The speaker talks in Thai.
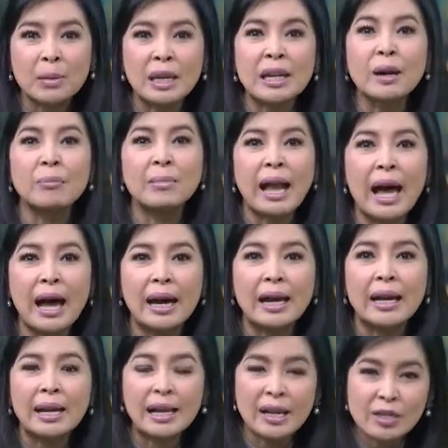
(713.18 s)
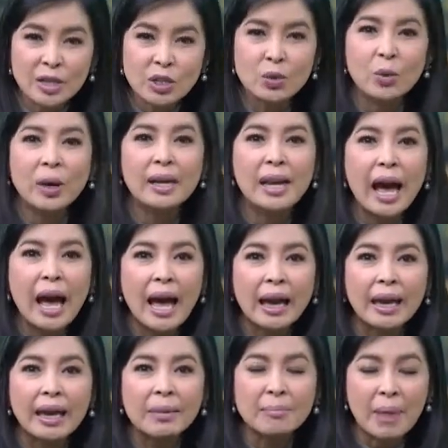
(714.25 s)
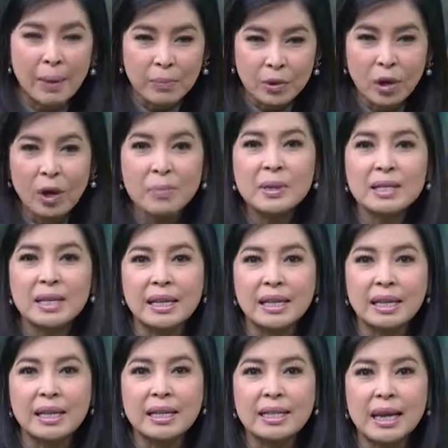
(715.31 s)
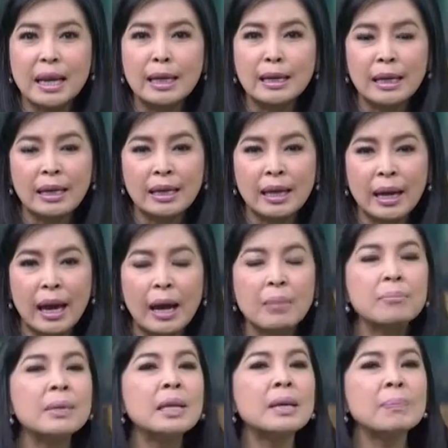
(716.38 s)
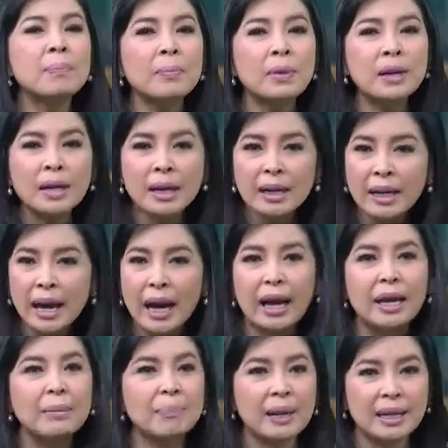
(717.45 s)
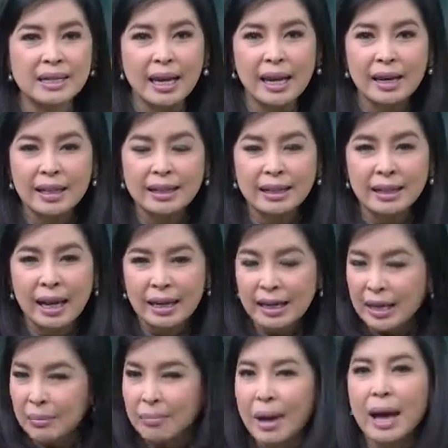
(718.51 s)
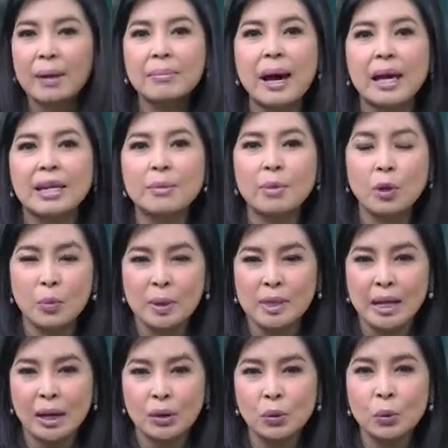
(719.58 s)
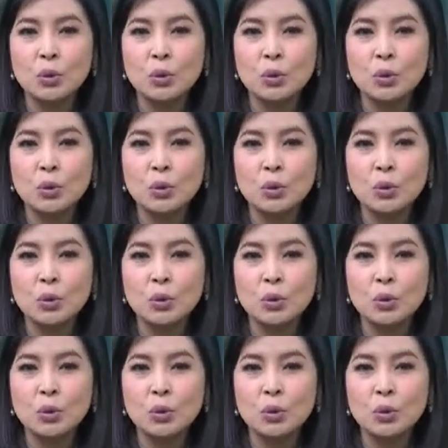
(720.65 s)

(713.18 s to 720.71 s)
มีกำลังแล้วจะช่วยได้แบบร้อยเปอร์เซ็นต์อย่างที่ใจคิดนะคะ มีเงื่อนไขปัจจัยอะไรต่าง ๆ อีกมากมาย ที่เป็นอุปสรรค